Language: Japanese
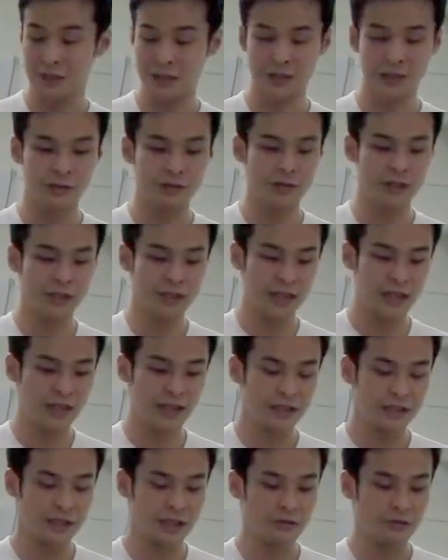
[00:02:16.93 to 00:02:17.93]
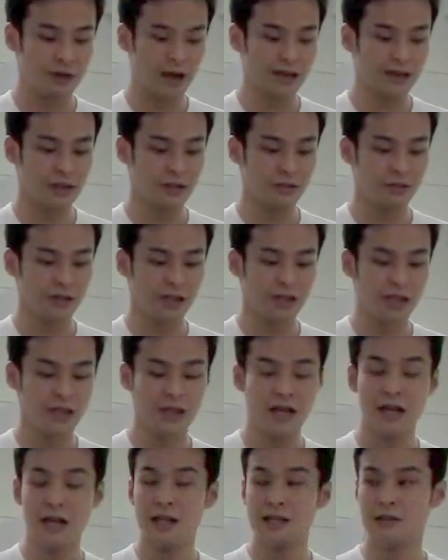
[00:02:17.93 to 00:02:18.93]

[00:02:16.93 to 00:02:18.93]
まあ、ツイートですねツイートがあった時に